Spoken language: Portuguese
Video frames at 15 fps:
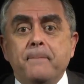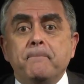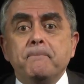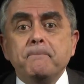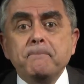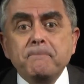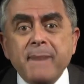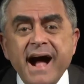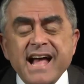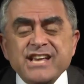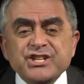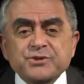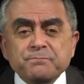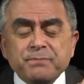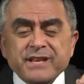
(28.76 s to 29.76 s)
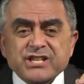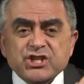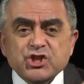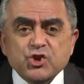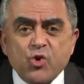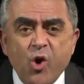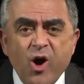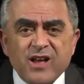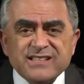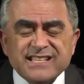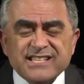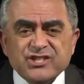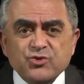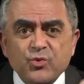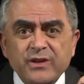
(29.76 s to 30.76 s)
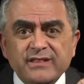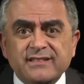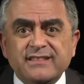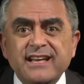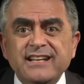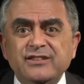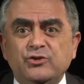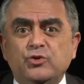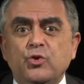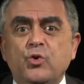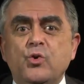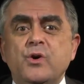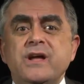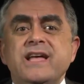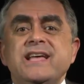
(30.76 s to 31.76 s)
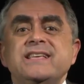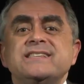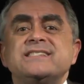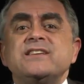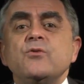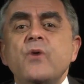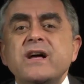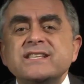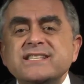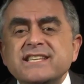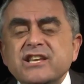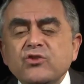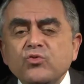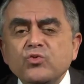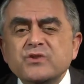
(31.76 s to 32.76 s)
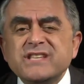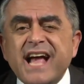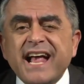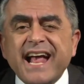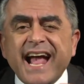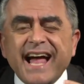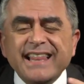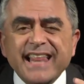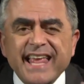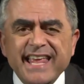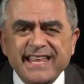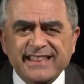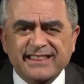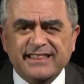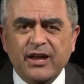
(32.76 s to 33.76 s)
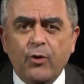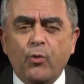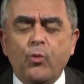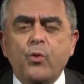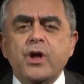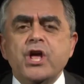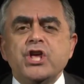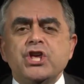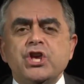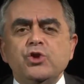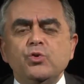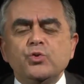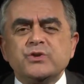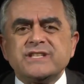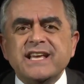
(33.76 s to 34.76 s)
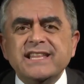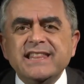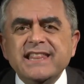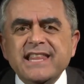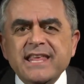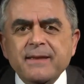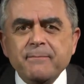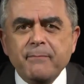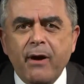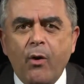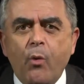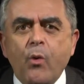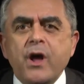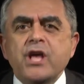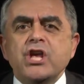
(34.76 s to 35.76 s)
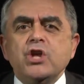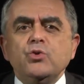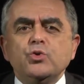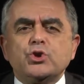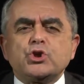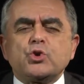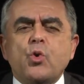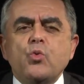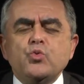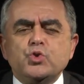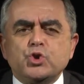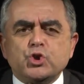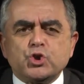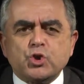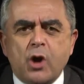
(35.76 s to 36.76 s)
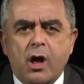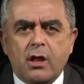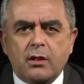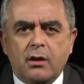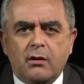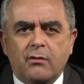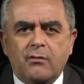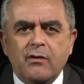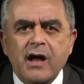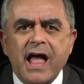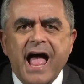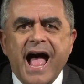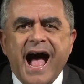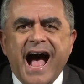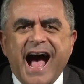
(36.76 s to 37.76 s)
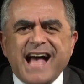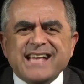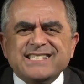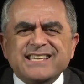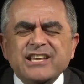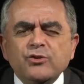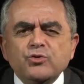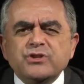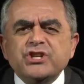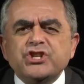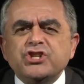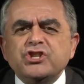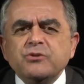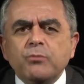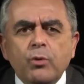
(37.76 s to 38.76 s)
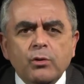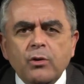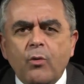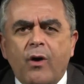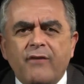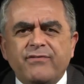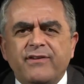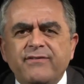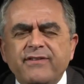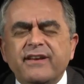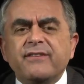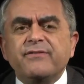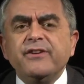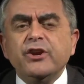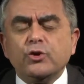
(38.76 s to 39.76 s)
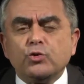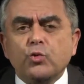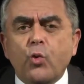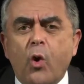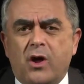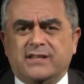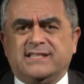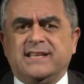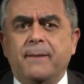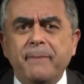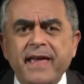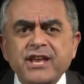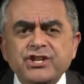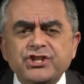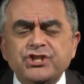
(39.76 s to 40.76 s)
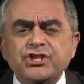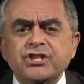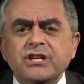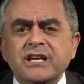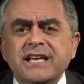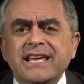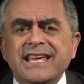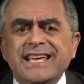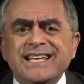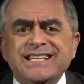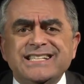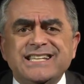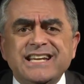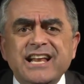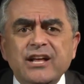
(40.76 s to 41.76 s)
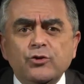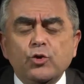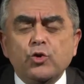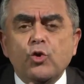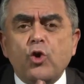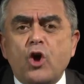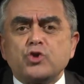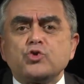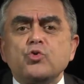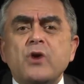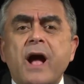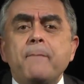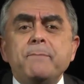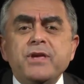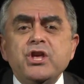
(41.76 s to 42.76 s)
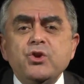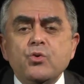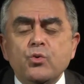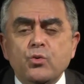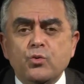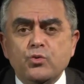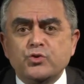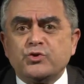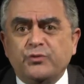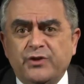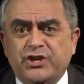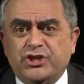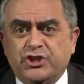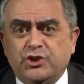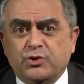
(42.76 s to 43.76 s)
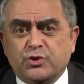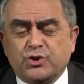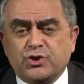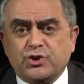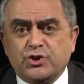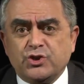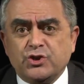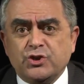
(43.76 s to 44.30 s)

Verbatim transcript: Mais preciosas, no entanto, são as que nos acalentam, que nos animam, que nos consolam, as que nos estimulam a viver virtuosamente, tirando do nosso caminho os vícios.